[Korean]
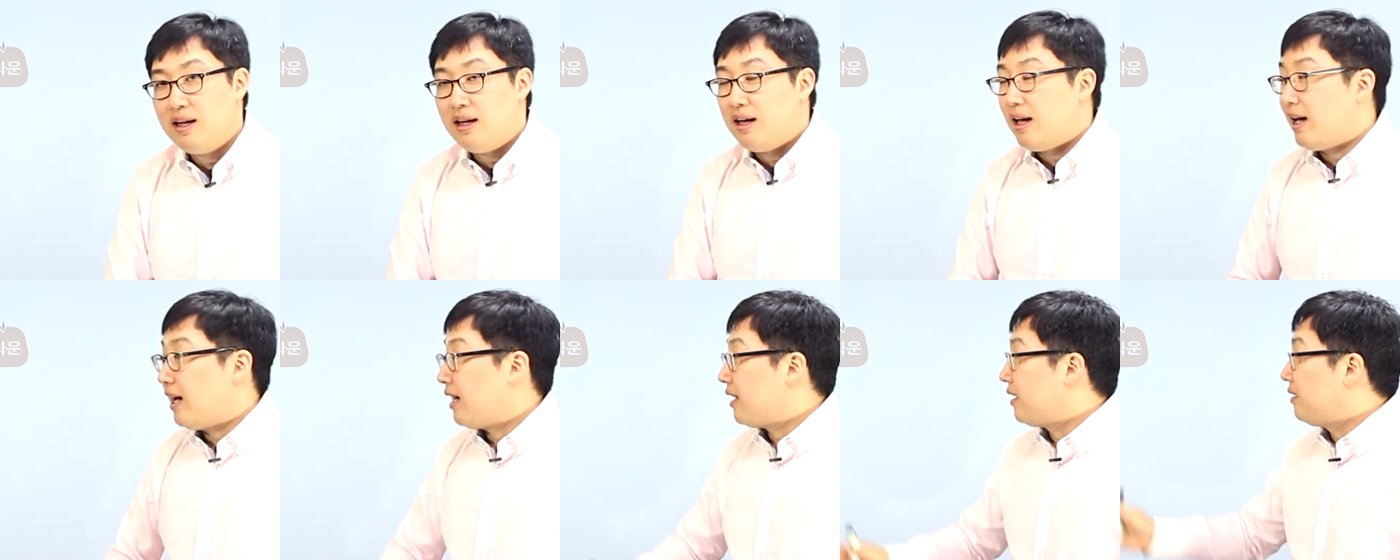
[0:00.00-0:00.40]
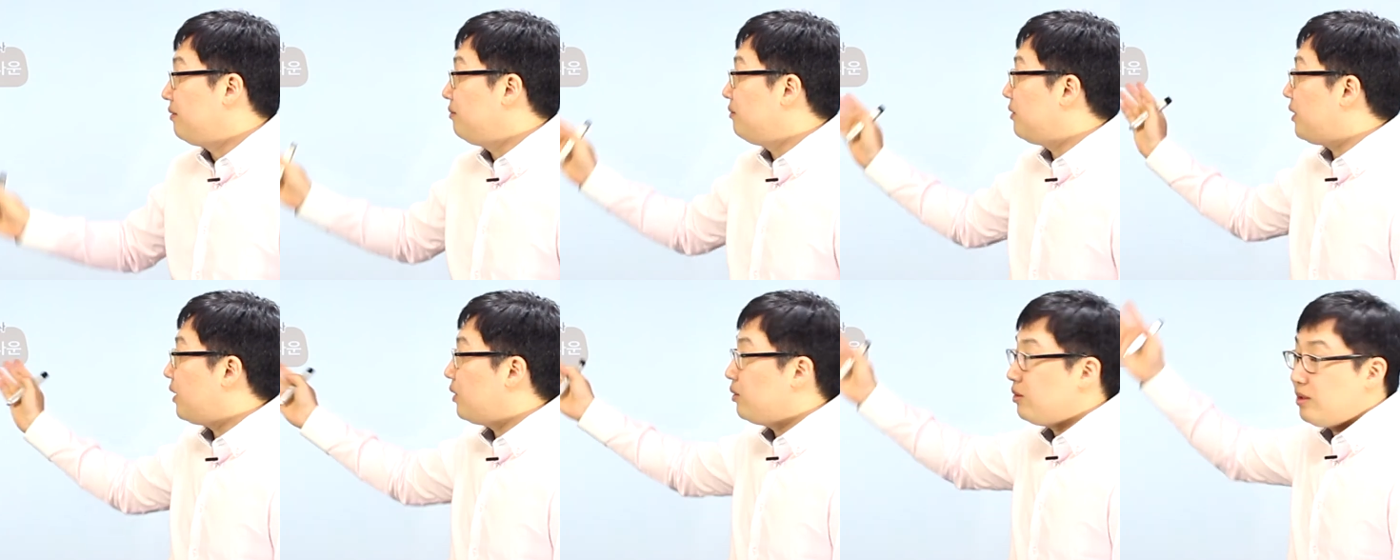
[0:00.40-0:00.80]

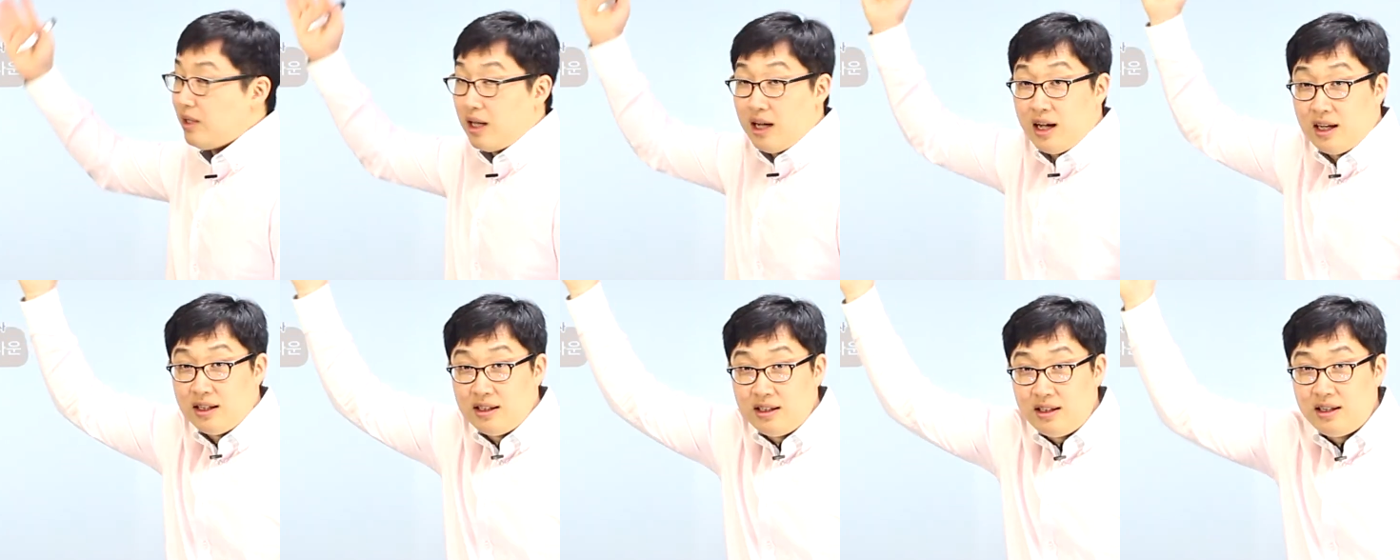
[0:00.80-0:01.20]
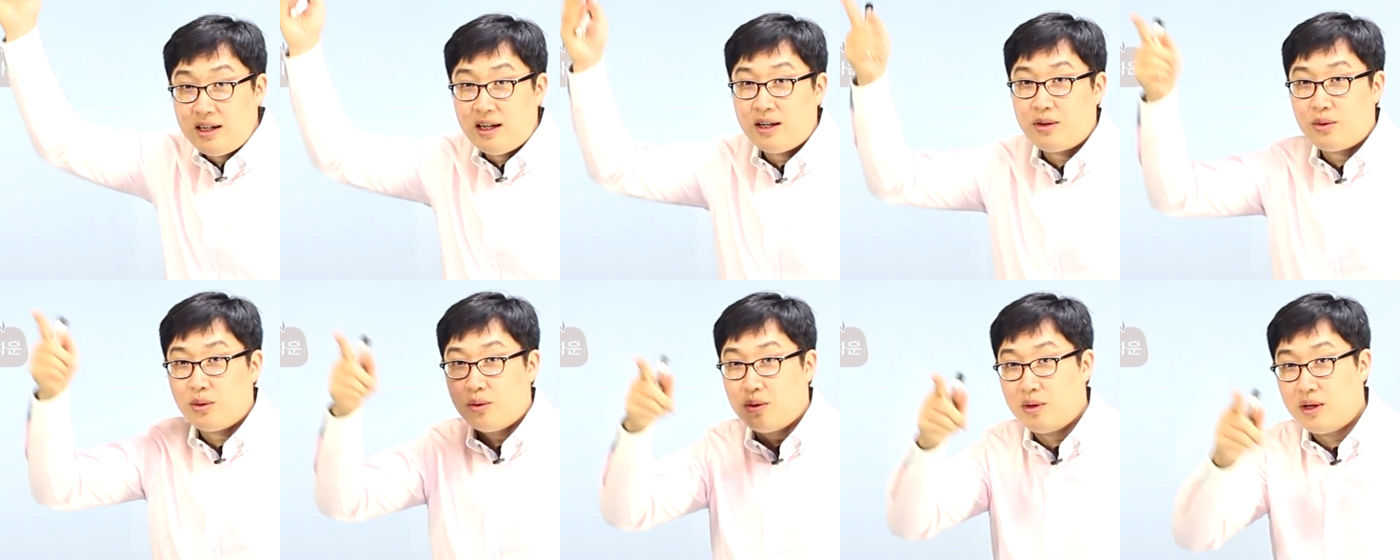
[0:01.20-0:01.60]
아름다운 하늘
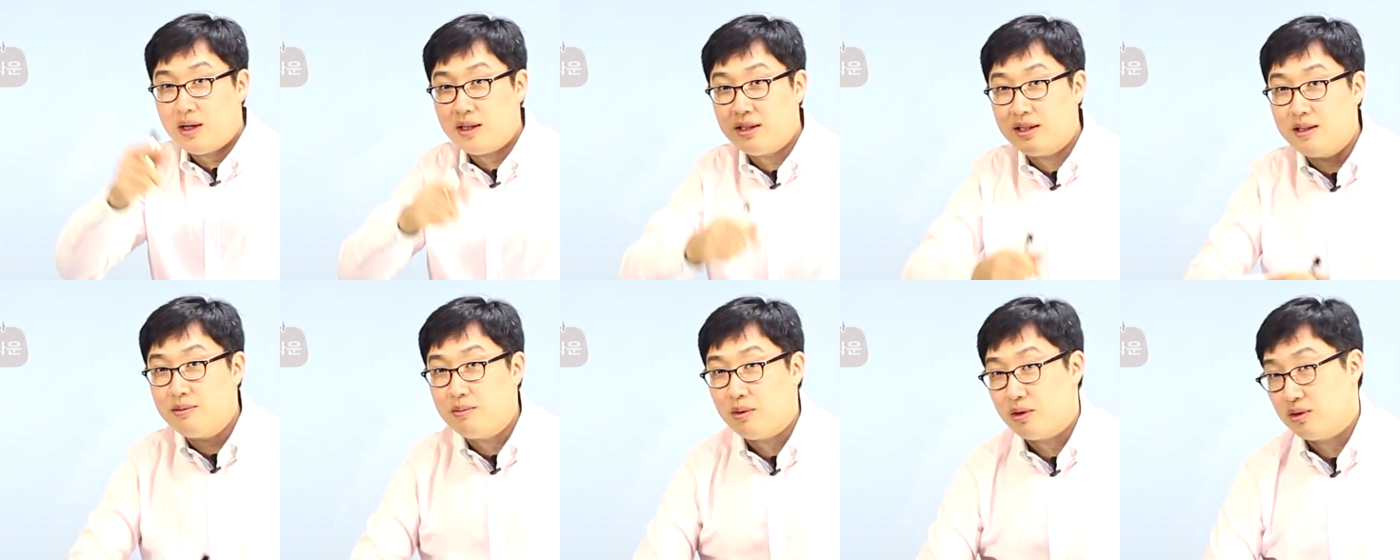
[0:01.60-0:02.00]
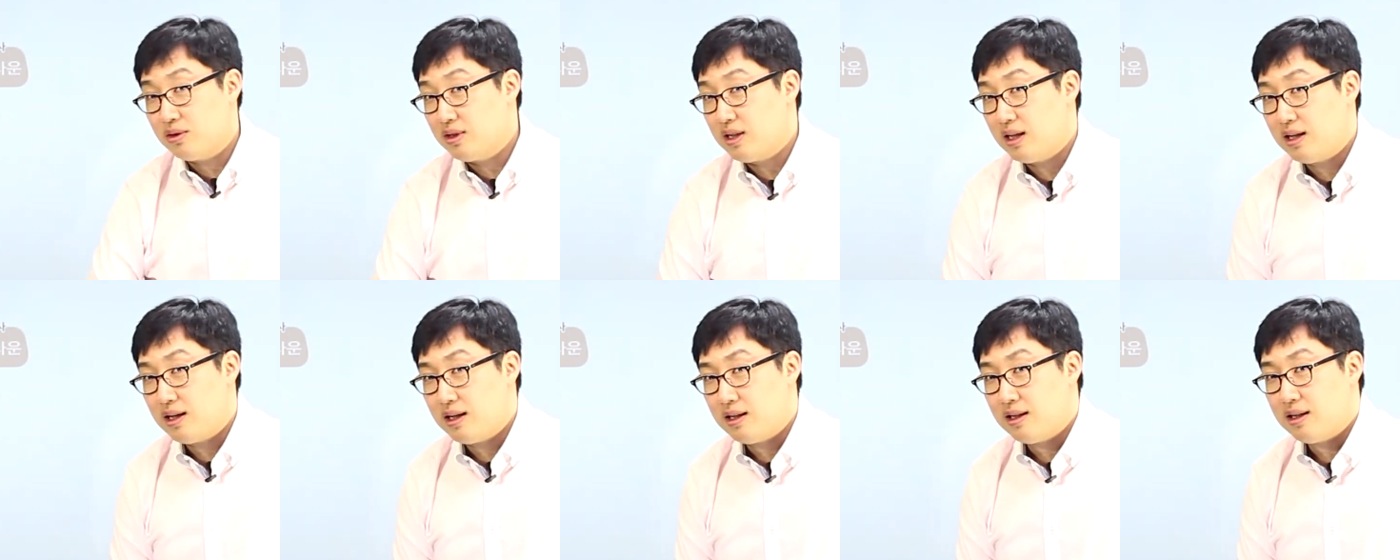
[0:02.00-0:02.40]
해도 하늘
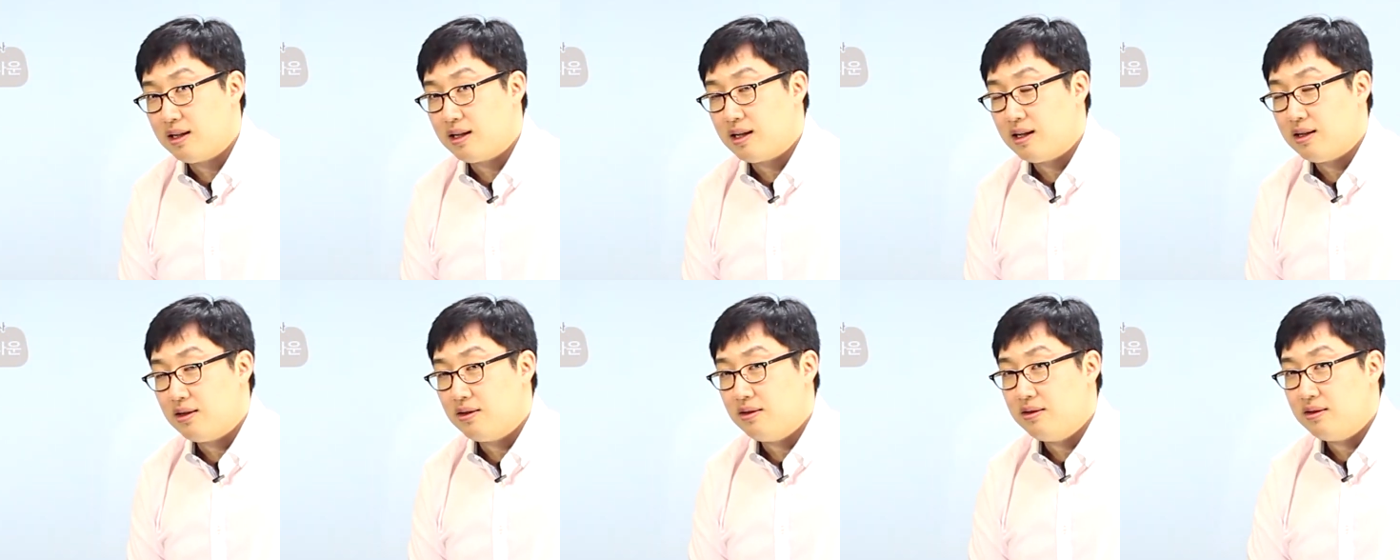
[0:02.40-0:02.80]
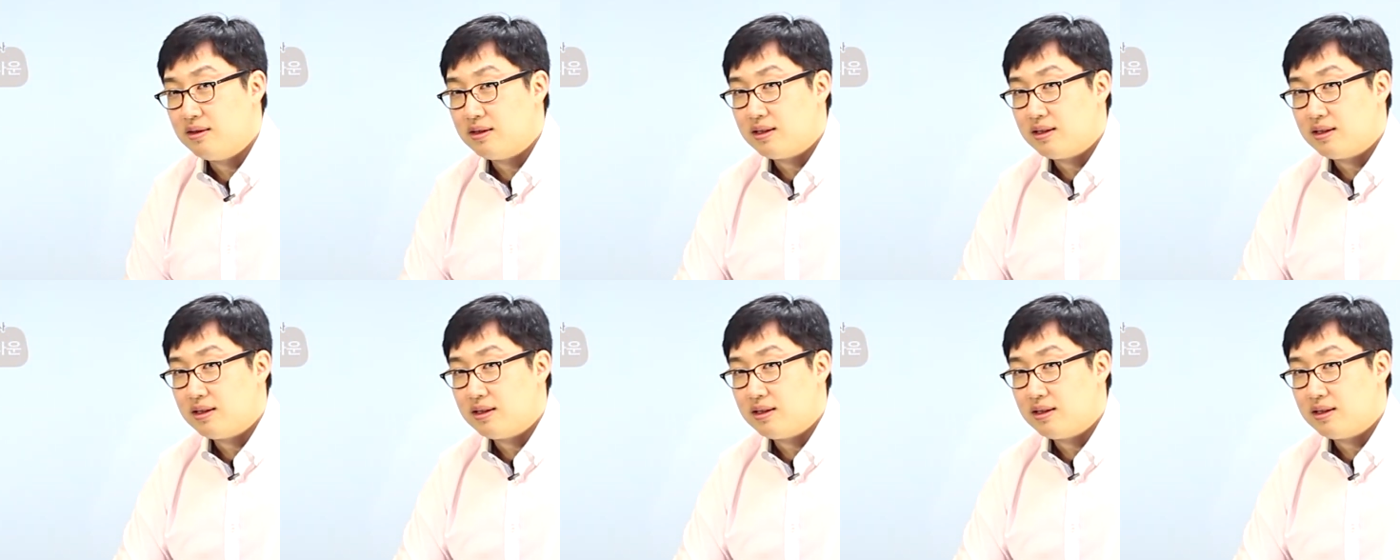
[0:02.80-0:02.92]
명사라니까요.